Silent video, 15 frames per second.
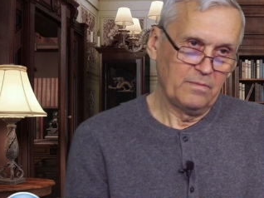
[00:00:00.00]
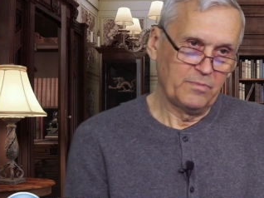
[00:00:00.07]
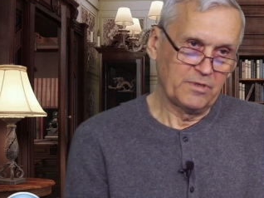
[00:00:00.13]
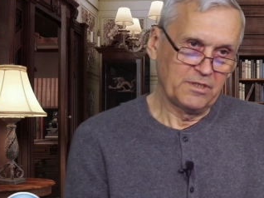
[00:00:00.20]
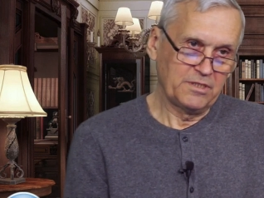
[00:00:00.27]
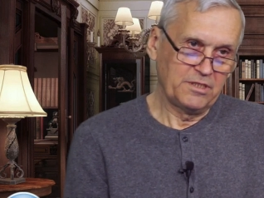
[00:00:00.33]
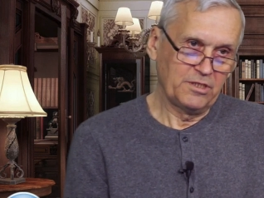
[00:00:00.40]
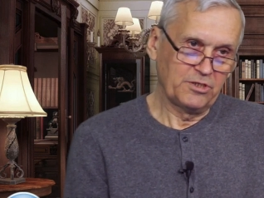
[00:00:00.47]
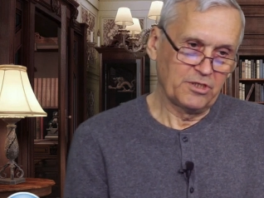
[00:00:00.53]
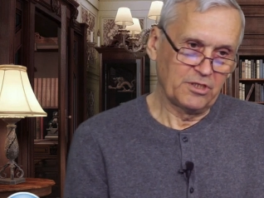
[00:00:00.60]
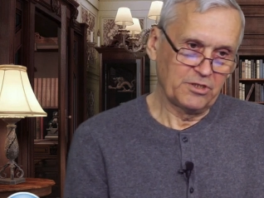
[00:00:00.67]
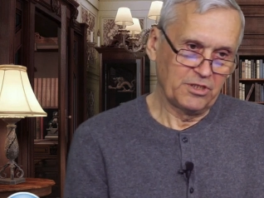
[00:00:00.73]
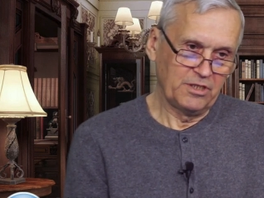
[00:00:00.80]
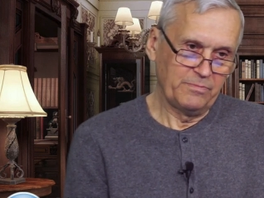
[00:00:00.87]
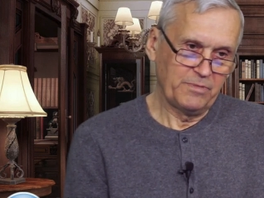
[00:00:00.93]
простишь
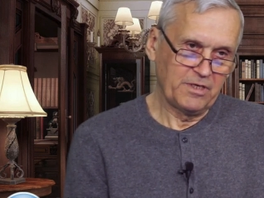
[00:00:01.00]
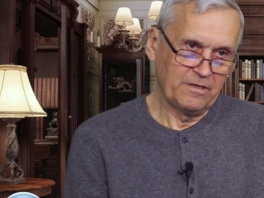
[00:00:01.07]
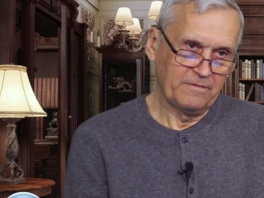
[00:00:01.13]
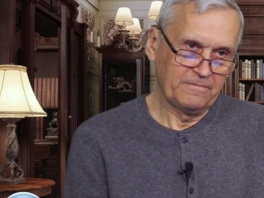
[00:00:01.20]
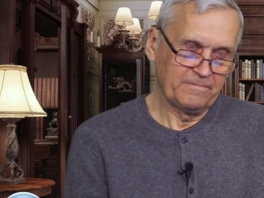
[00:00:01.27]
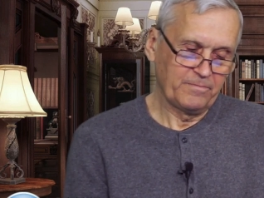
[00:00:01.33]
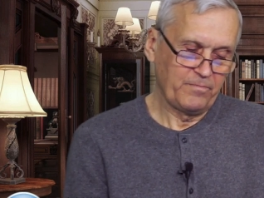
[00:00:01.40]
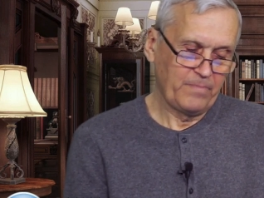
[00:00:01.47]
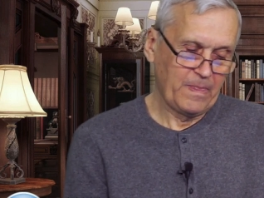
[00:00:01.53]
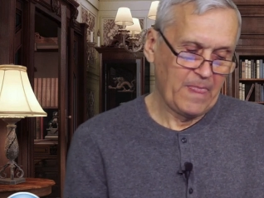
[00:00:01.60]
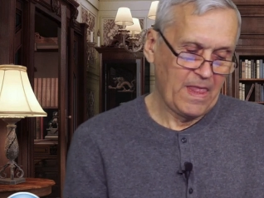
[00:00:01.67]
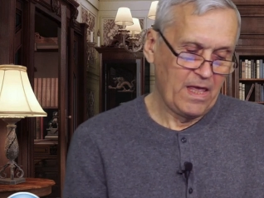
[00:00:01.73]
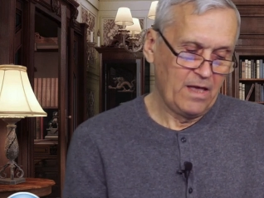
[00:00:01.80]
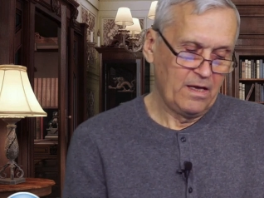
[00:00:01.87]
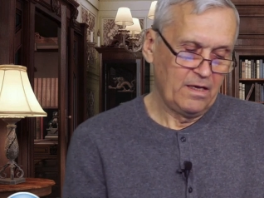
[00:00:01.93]
ошибки –
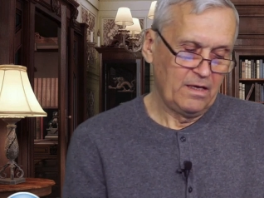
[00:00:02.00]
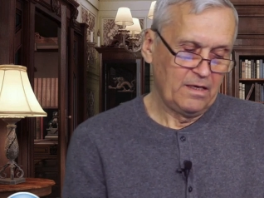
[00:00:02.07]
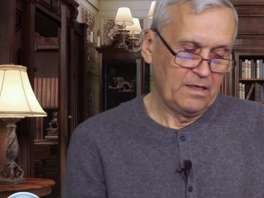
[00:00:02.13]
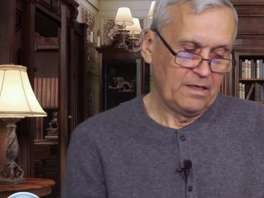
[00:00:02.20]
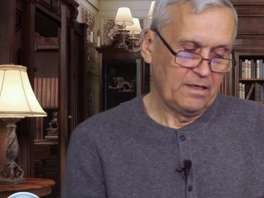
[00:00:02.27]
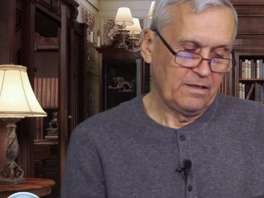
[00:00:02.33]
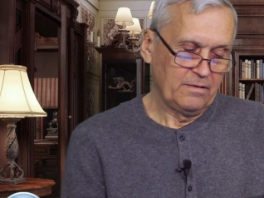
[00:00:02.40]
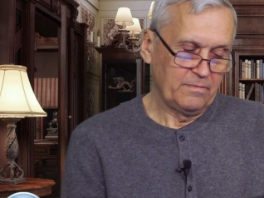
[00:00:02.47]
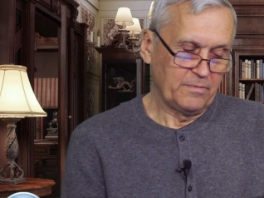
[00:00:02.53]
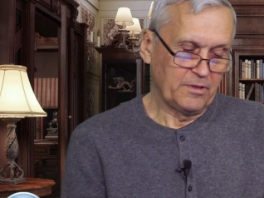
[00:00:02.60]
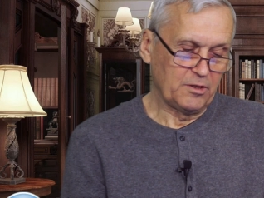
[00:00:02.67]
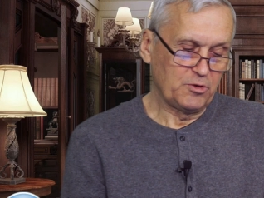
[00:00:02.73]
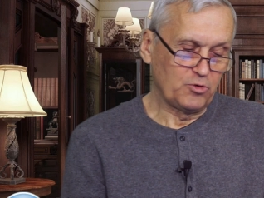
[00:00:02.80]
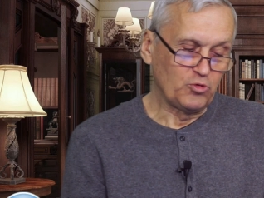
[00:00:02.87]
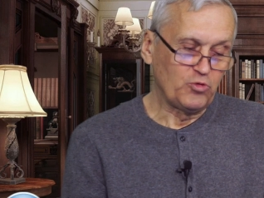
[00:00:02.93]

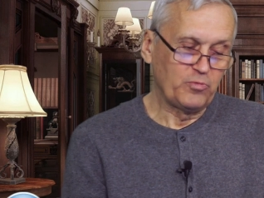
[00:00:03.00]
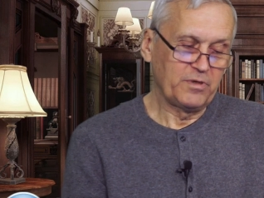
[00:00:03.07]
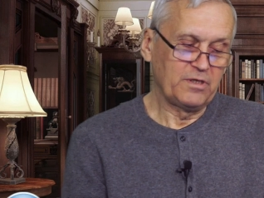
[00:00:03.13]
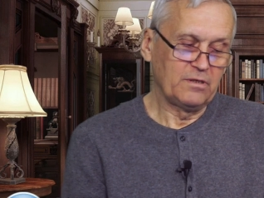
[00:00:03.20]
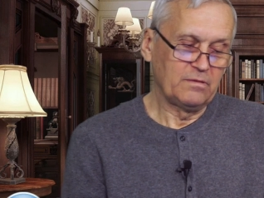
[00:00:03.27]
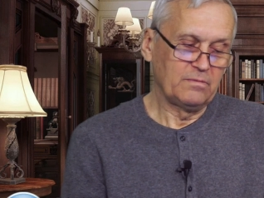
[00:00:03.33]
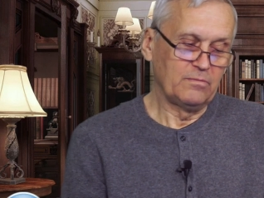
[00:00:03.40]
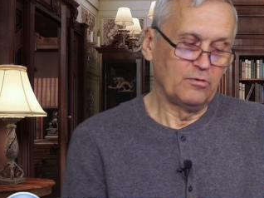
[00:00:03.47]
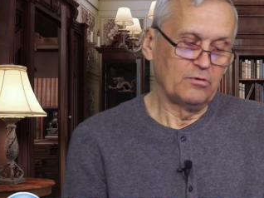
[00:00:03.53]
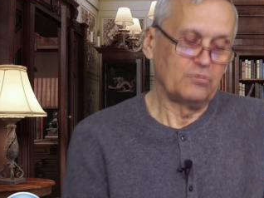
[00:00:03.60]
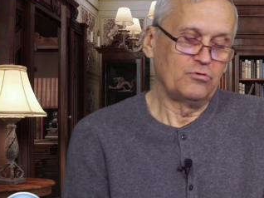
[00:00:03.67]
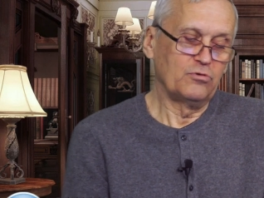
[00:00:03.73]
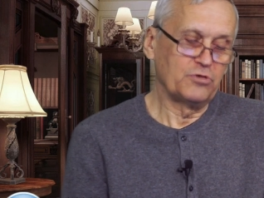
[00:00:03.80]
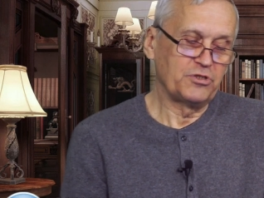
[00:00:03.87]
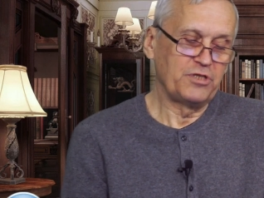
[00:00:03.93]
проступке, мол,
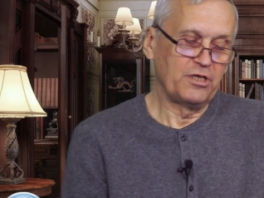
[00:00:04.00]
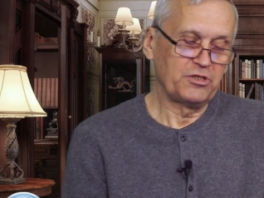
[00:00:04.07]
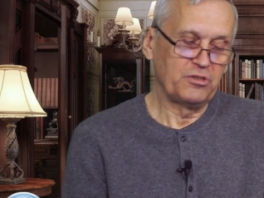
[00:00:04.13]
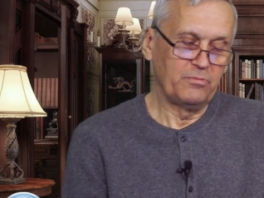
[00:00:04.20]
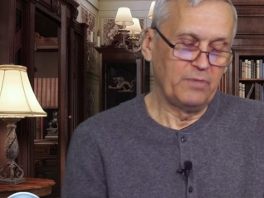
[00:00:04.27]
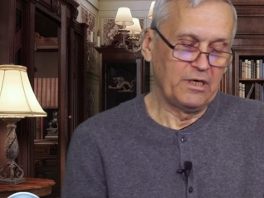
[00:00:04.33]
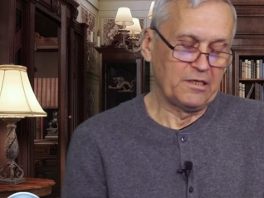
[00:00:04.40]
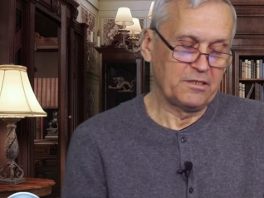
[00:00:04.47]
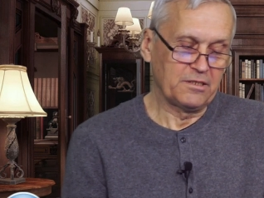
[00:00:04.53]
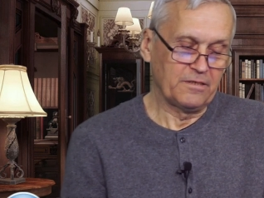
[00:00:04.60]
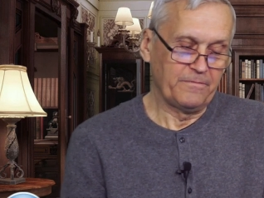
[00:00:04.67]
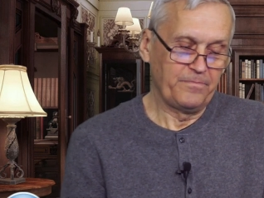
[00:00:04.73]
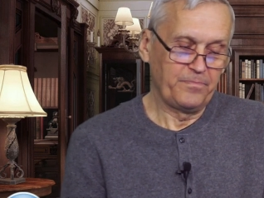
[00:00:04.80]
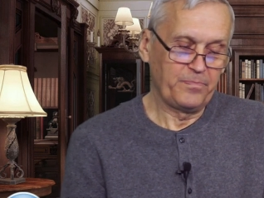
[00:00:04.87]
кто же не ошибается,